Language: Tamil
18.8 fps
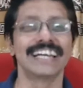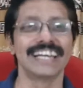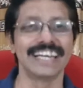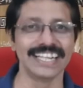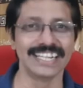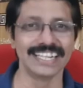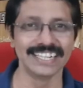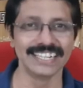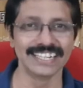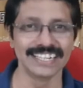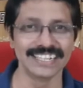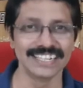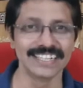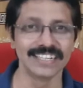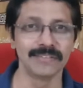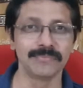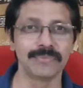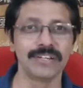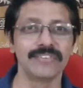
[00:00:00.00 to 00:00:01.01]
இது
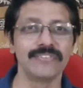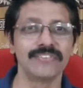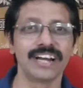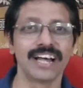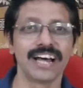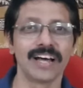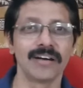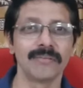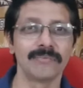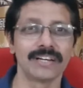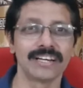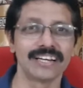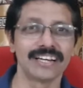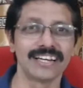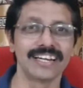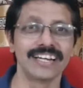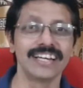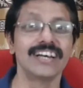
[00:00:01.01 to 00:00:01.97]
இப்படி விழாமல்